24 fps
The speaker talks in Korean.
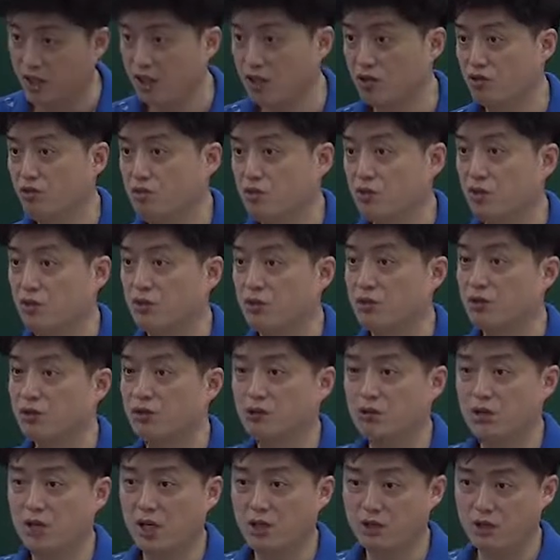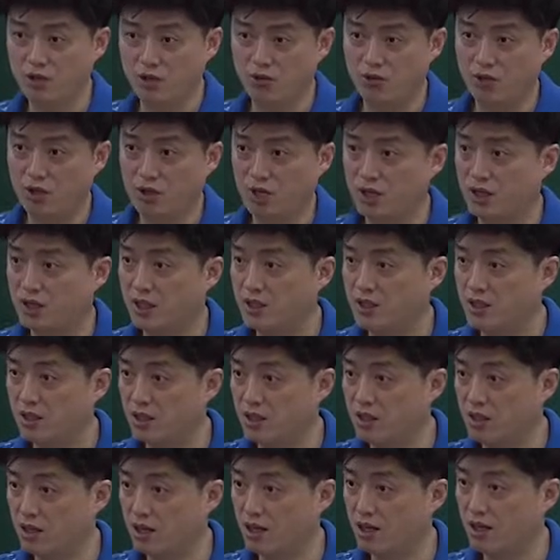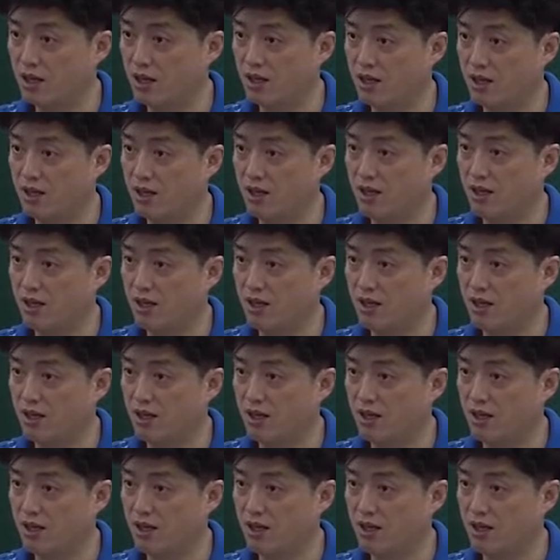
알아두면 그거는 해석으로 하겠다는 얘기잖아.